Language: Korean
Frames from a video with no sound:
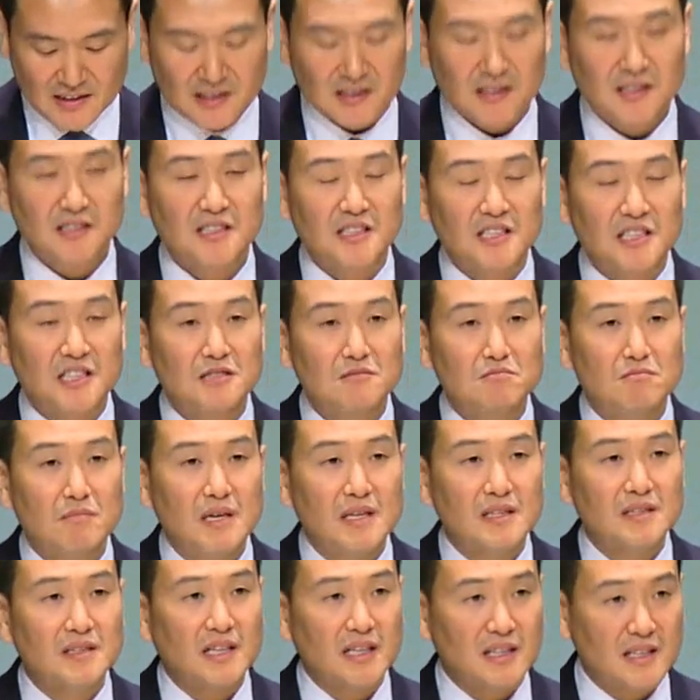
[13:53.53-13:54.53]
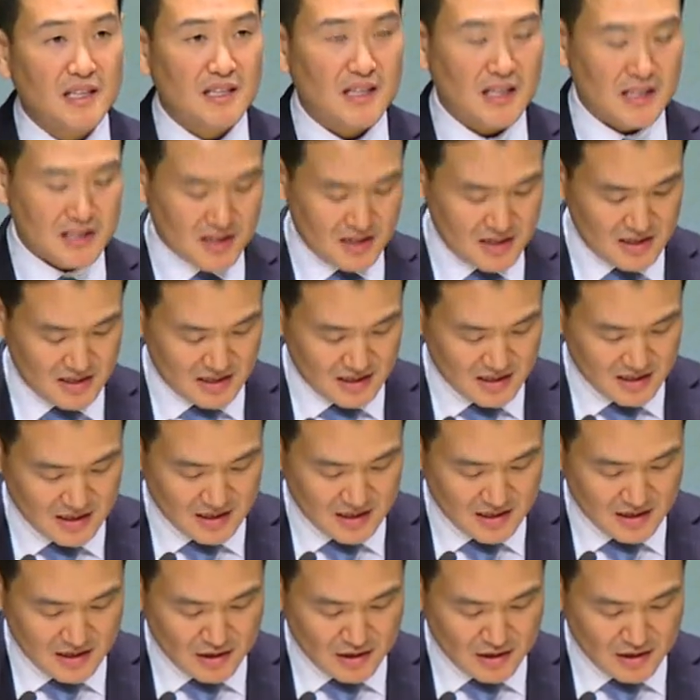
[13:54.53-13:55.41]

그런 이름만 대단하지